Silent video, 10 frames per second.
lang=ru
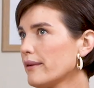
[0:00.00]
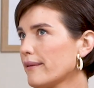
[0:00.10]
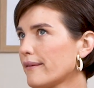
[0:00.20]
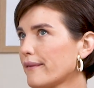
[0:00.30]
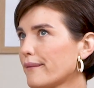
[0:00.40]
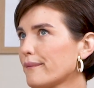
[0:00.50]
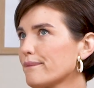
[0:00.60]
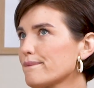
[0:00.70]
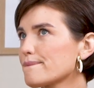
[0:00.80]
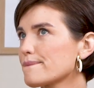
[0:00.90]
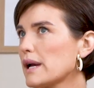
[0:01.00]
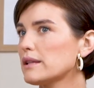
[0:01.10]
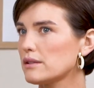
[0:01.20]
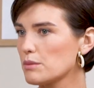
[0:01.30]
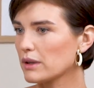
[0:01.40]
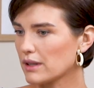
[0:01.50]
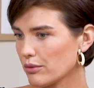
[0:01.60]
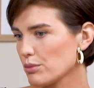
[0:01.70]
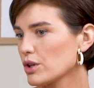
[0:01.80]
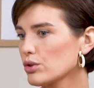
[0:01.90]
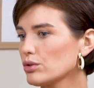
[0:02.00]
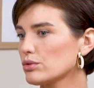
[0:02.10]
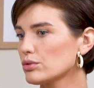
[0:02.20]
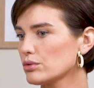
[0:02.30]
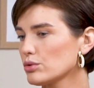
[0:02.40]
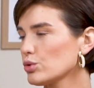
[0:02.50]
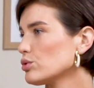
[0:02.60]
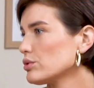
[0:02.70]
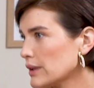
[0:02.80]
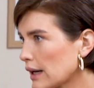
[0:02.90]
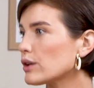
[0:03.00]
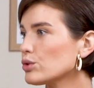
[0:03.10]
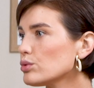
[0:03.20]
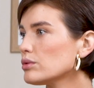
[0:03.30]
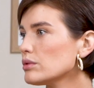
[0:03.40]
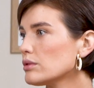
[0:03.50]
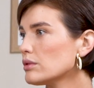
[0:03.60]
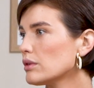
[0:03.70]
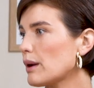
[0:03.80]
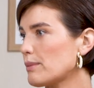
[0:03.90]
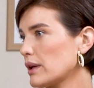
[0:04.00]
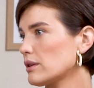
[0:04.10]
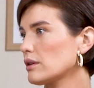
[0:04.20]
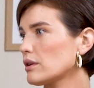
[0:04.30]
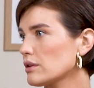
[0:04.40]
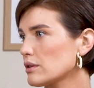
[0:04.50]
э, это тебя травмирует, но на кону, опять-таки...